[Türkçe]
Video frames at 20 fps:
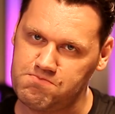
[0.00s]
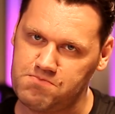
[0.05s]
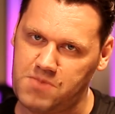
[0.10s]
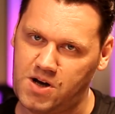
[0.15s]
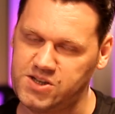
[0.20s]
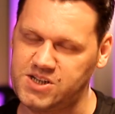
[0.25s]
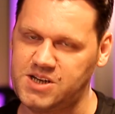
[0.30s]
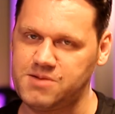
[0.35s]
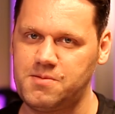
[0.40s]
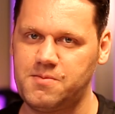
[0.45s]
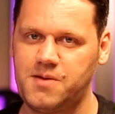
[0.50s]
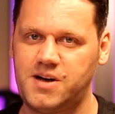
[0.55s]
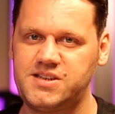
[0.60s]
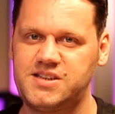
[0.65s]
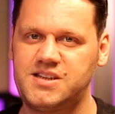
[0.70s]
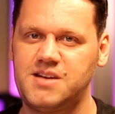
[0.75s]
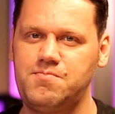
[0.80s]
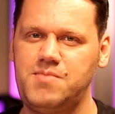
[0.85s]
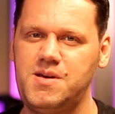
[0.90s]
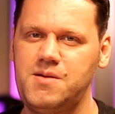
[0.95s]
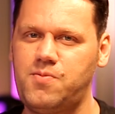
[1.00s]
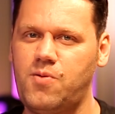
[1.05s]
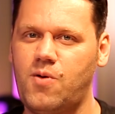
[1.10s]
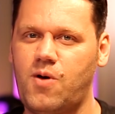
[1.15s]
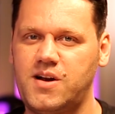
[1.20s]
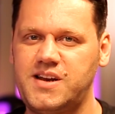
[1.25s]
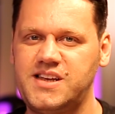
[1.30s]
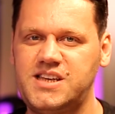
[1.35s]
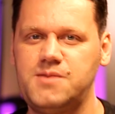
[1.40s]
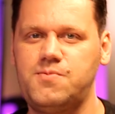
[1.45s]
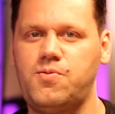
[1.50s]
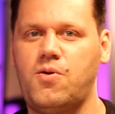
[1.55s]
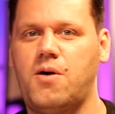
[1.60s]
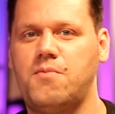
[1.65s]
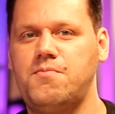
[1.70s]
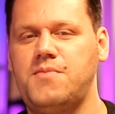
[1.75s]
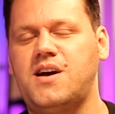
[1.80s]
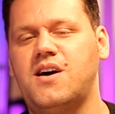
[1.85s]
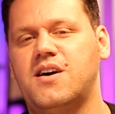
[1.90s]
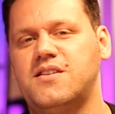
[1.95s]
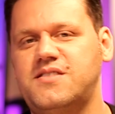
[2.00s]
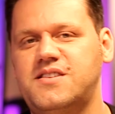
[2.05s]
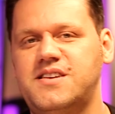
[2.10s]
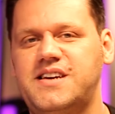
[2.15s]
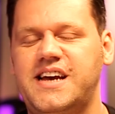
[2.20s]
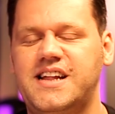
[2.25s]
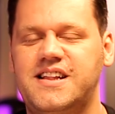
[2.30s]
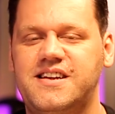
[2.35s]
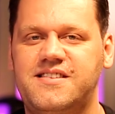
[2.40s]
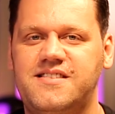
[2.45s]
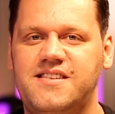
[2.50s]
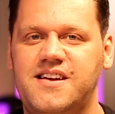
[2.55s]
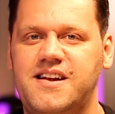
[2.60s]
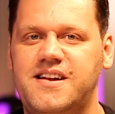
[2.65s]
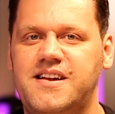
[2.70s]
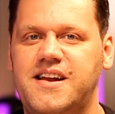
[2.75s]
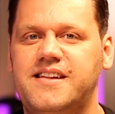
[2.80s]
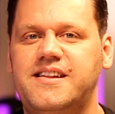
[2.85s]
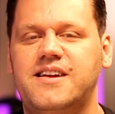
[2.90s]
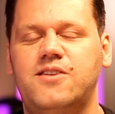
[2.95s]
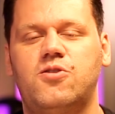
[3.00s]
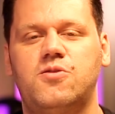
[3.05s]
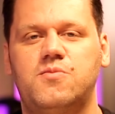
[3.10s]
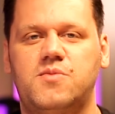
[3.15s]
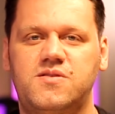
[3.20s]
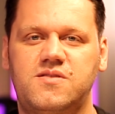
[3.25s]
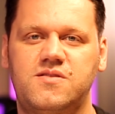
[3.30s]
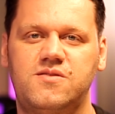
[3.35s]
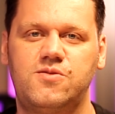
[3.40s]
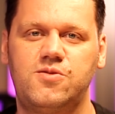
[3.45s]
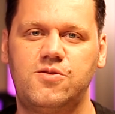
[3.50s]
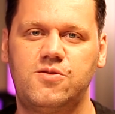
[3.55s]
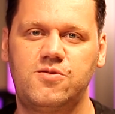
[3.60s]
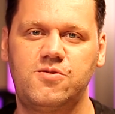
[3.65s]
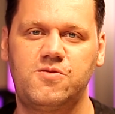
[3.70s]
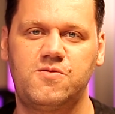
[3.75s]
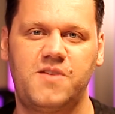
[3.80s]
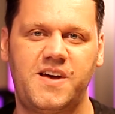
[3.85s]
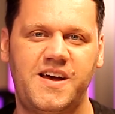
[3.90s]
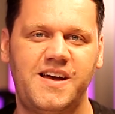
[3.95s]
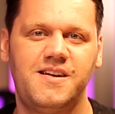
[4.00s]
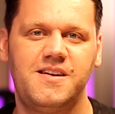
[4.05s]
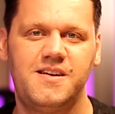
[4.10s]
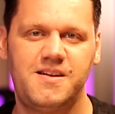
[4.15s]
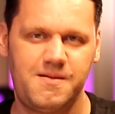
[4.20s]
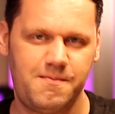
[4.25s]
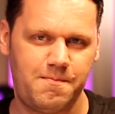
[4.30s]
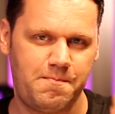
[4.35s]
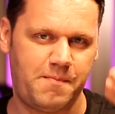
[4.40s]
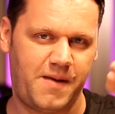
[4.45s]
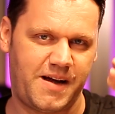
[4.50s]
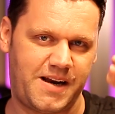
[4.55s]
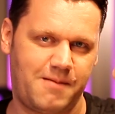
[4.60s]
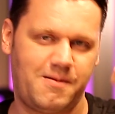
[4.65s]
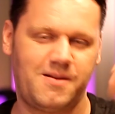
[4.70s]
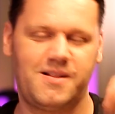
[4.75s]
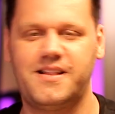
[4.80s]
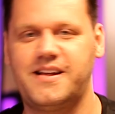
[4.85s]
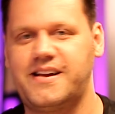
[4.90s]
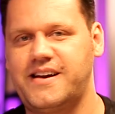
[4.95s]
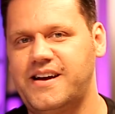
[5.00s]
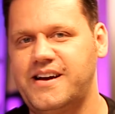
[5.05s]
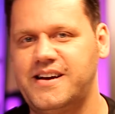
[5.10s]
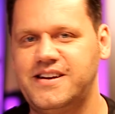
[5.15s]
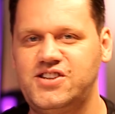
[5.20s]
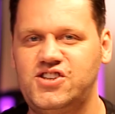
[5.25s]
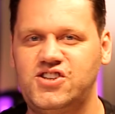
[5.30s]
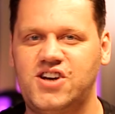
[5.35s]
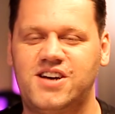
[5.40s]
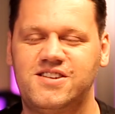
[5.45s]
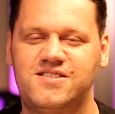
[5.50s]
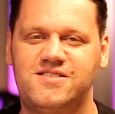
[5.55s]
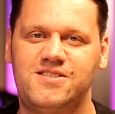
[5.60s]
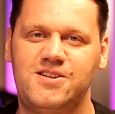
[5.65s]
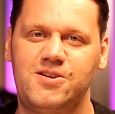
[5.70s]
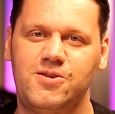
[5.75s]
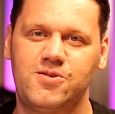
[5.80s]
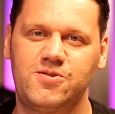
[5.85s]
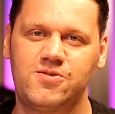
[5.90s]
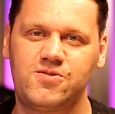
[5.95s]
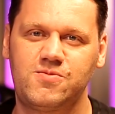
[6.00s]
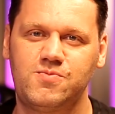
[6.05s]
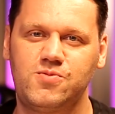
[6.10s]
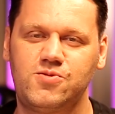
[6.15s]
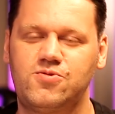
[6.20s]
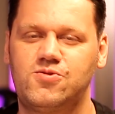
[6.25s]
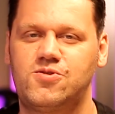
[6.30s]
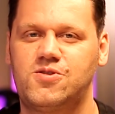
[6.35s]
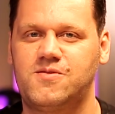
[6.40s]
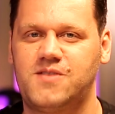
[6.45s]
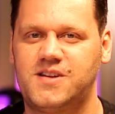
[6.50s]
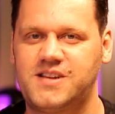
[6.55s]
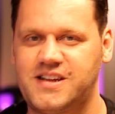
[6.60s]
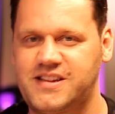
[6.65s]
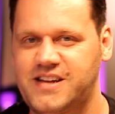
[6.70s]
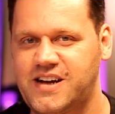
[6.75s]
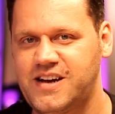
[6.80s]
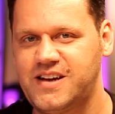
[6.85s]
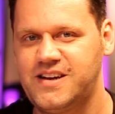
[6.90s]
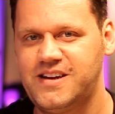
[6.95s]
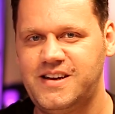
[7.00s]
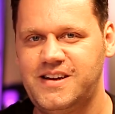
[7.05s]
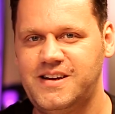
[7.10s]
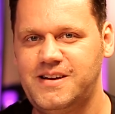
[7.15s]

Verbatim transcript: başka bir maçta 1 puan, 2 puan bir katkı gelirse neden olmasın diyoruz ve Panamalılara şans diliyoruz. Bu turnuvada da